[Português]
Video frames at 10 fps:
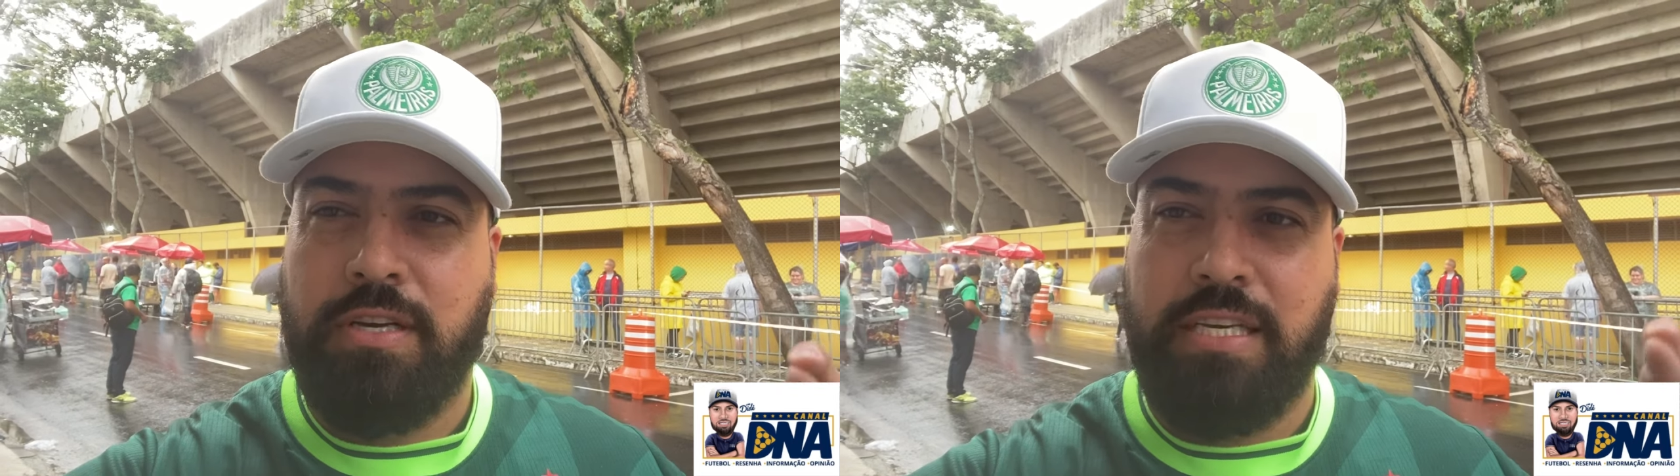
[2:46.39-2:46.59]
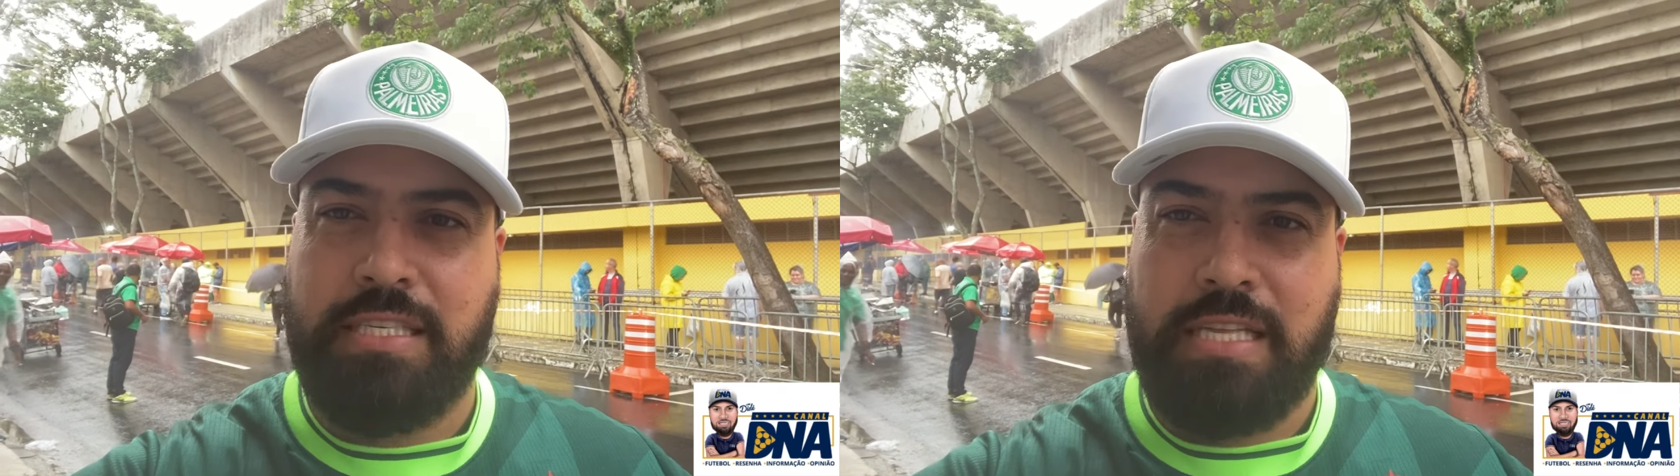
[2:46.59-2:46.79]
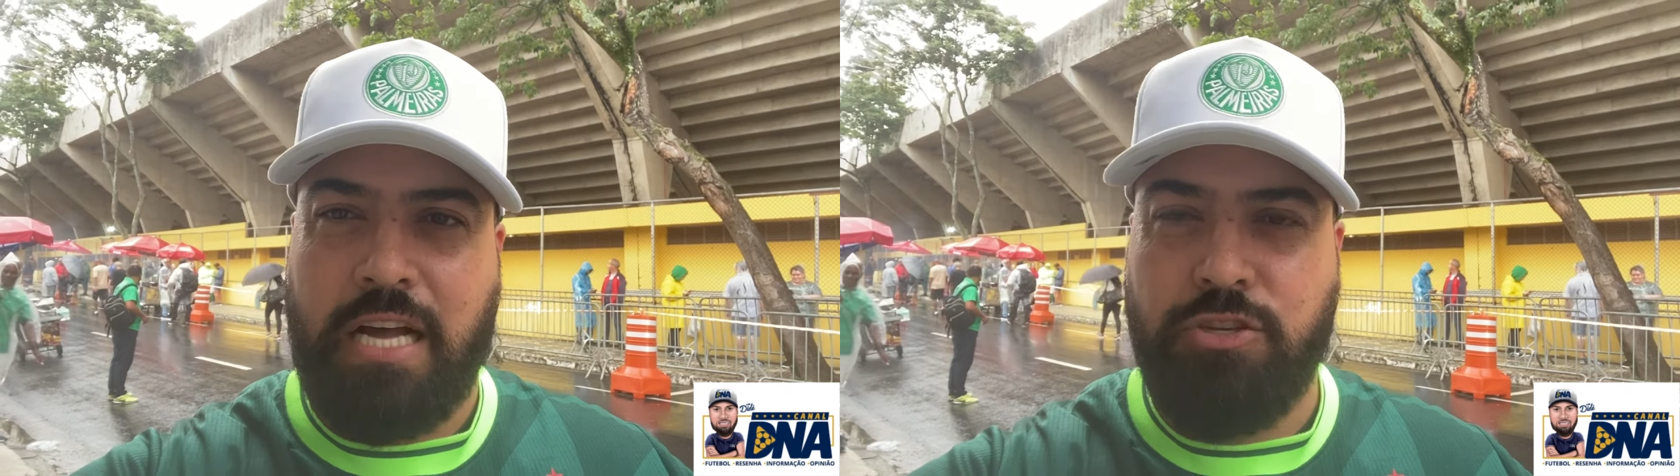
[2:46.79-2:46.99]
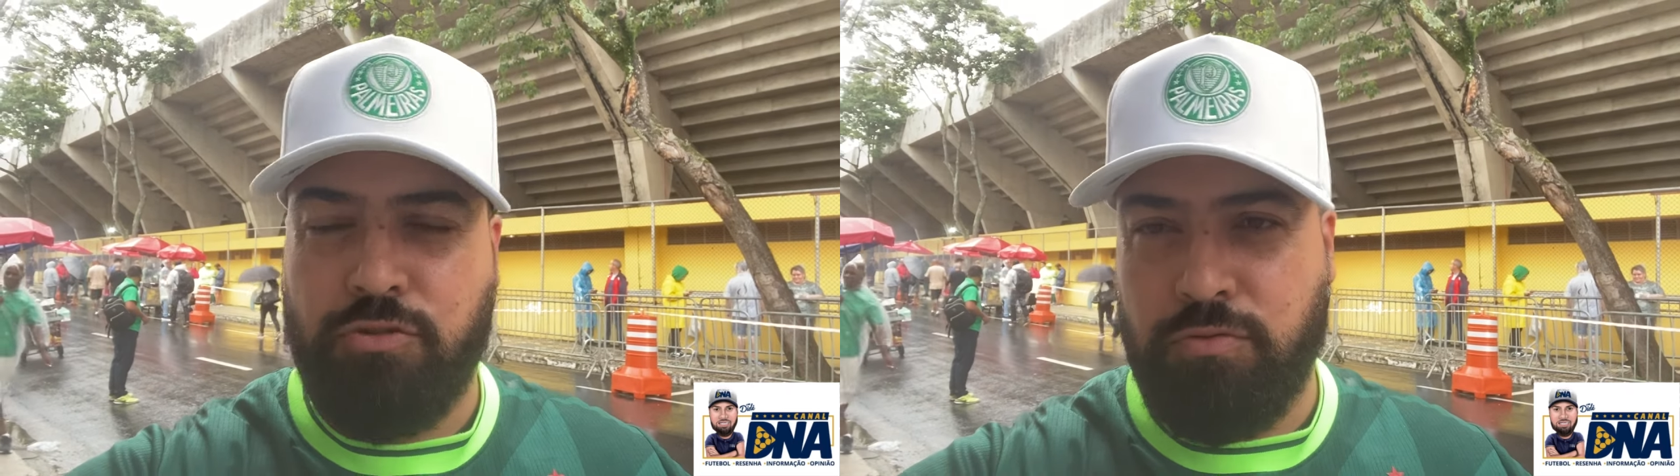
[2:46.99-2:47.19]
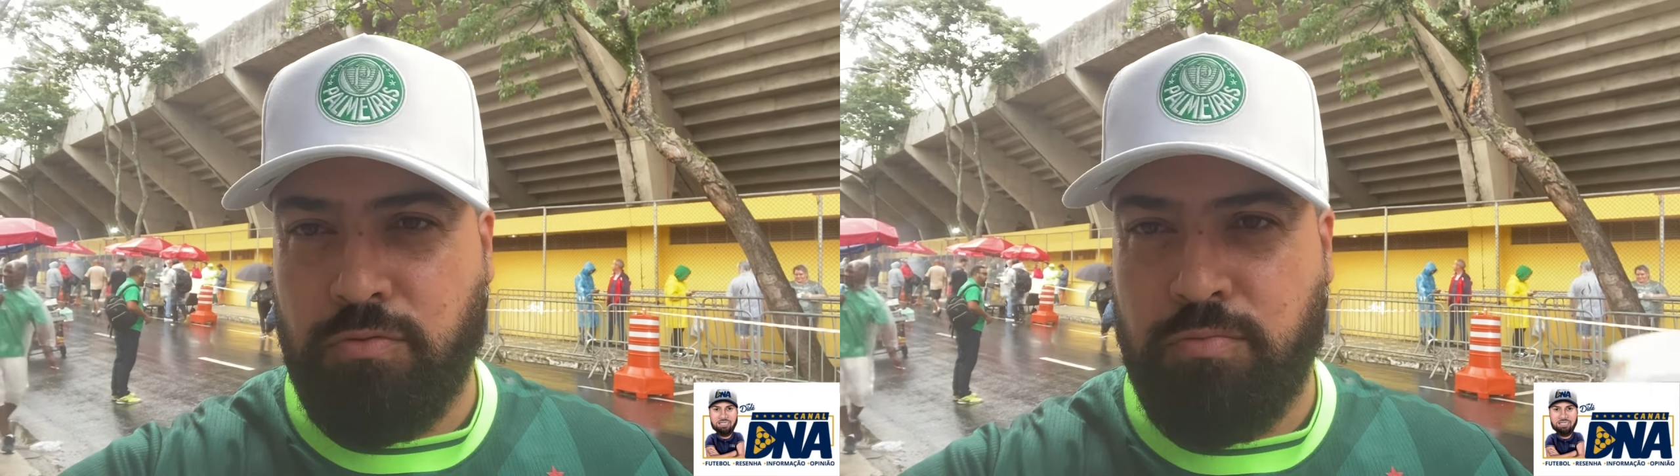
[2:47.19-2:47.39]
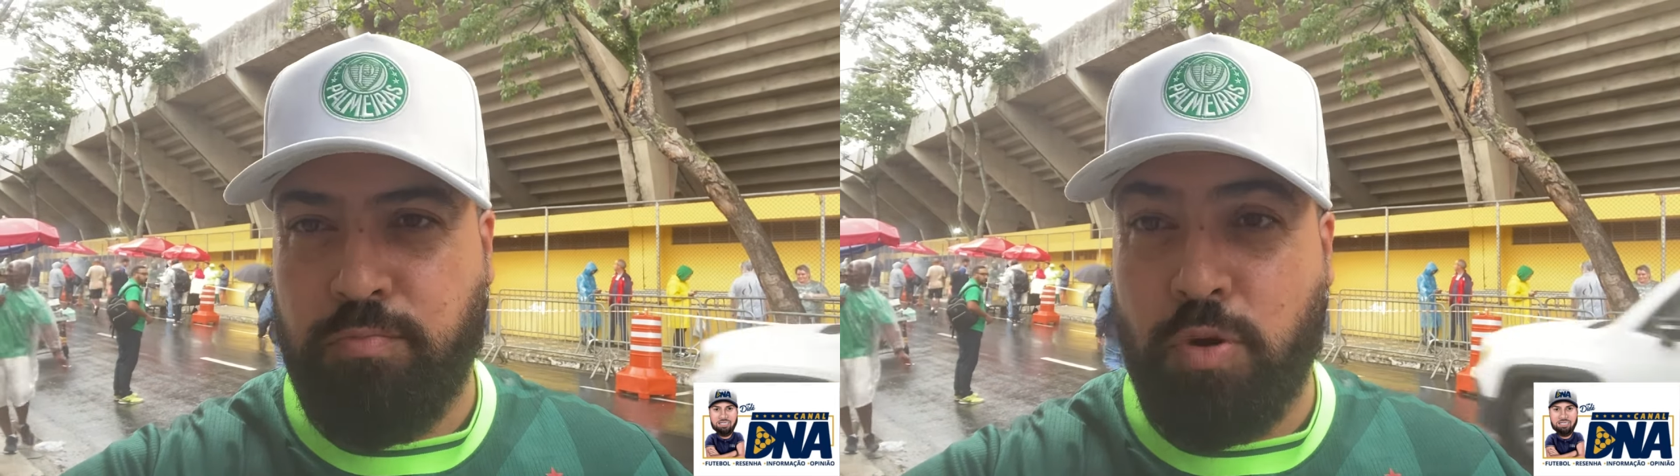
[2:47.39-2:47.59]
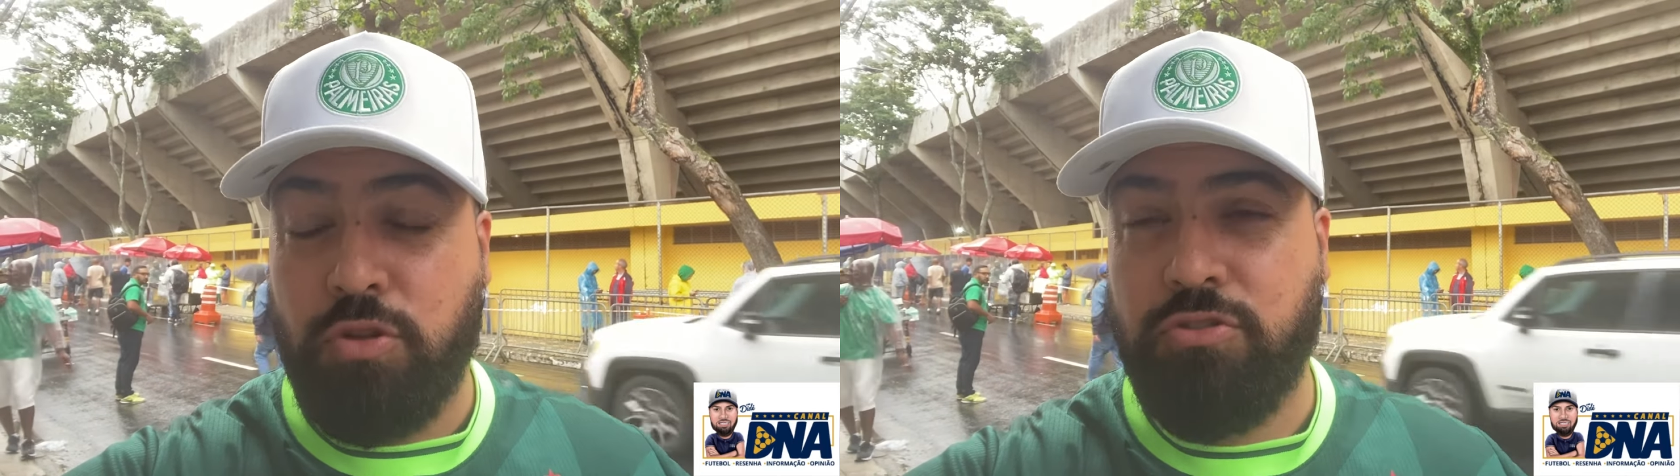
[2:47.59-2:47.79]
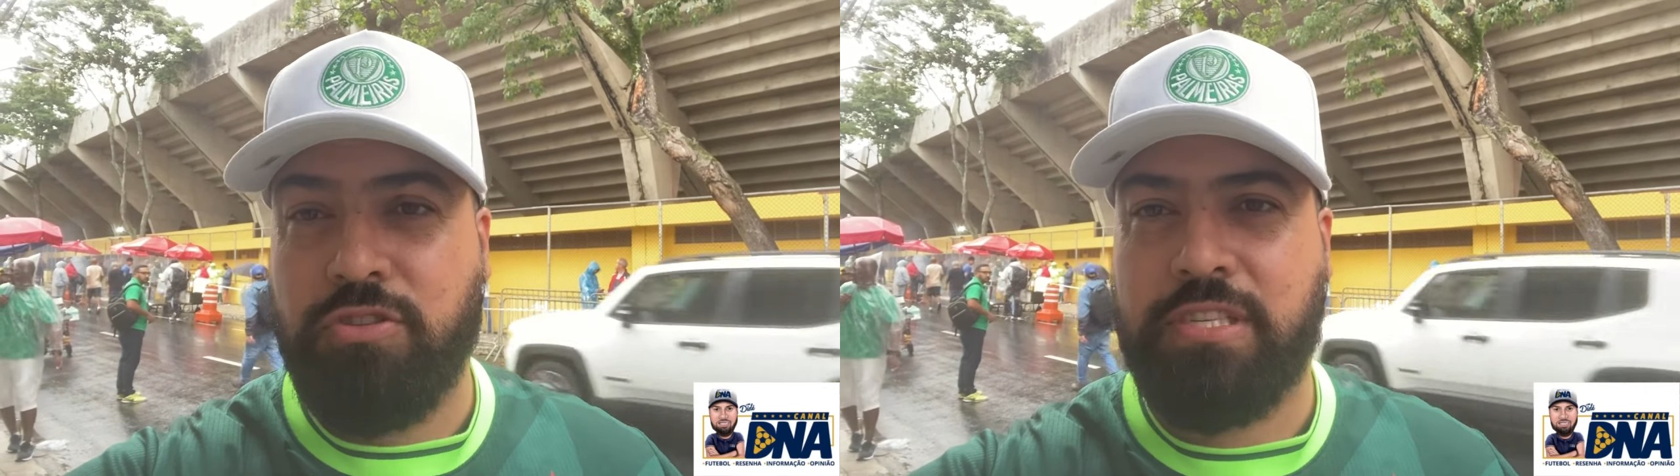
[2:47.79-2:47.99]
estádio
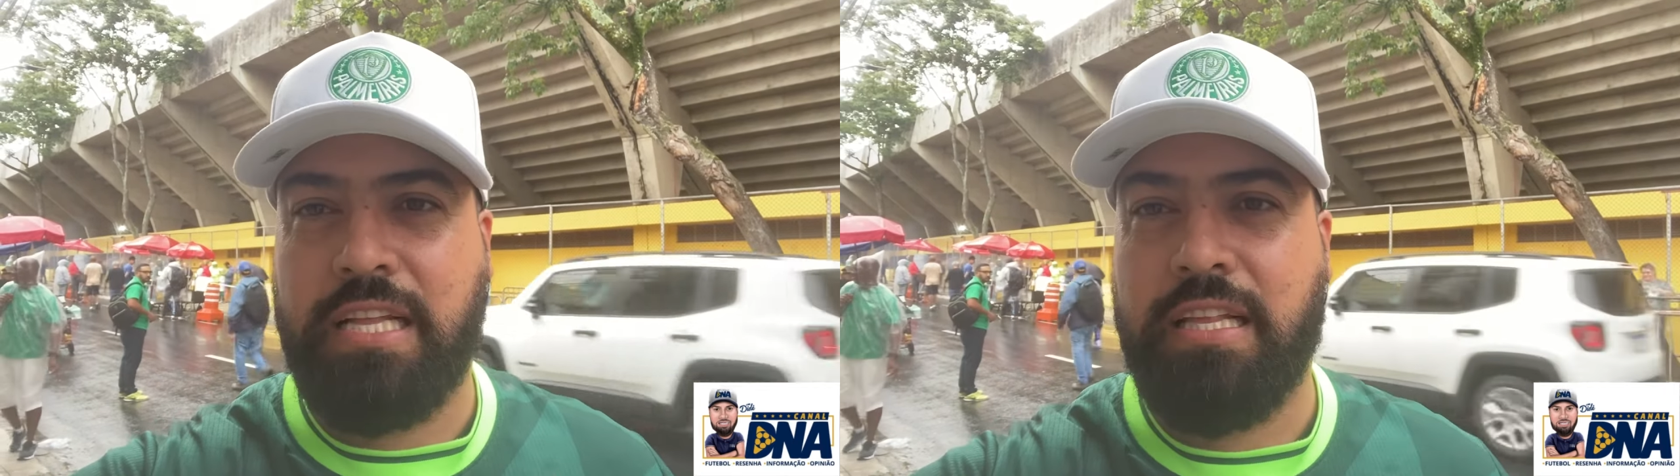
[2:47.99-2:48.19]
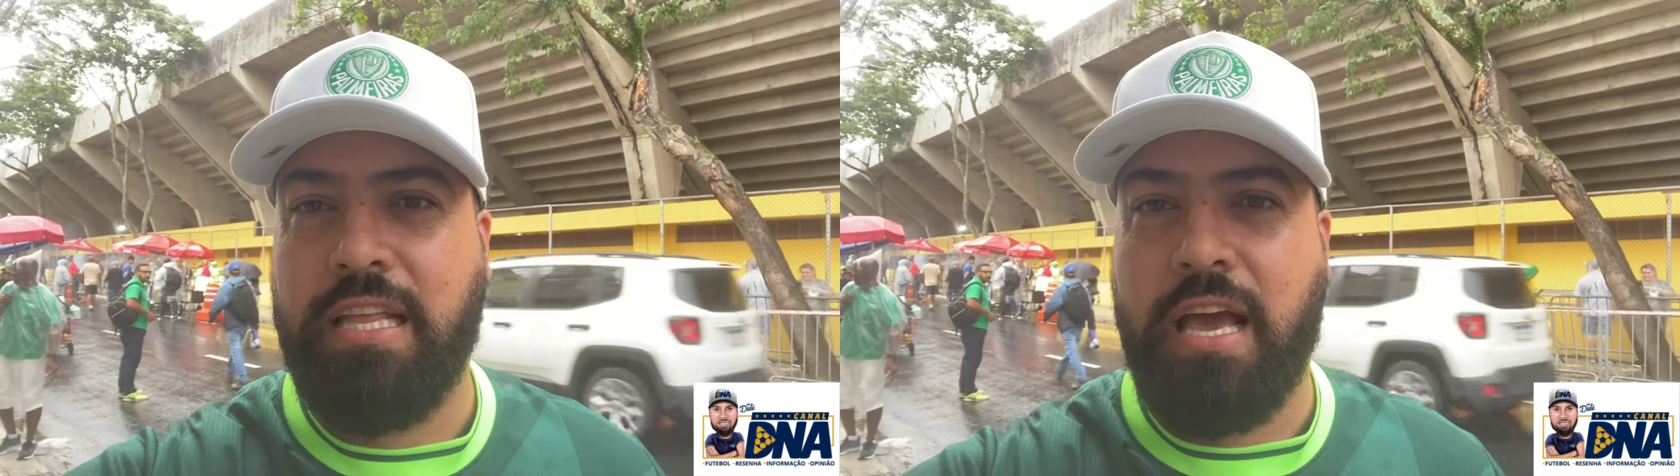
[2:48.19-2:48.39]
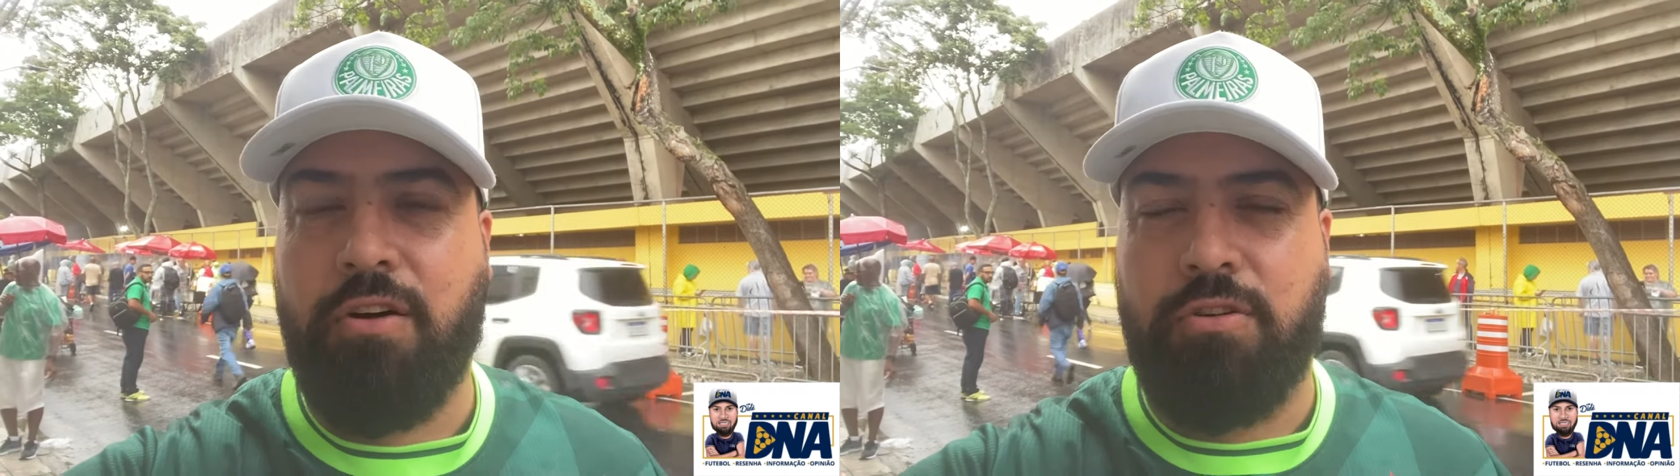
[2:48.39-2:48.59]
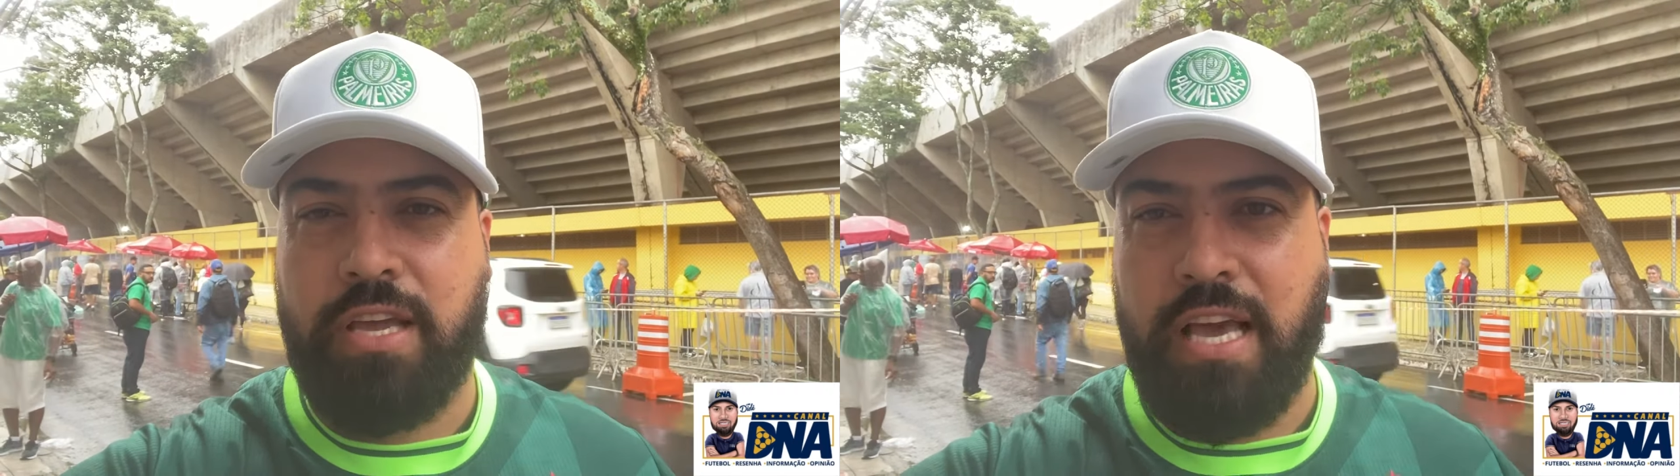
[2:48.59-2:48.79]
Bruno José Daniel,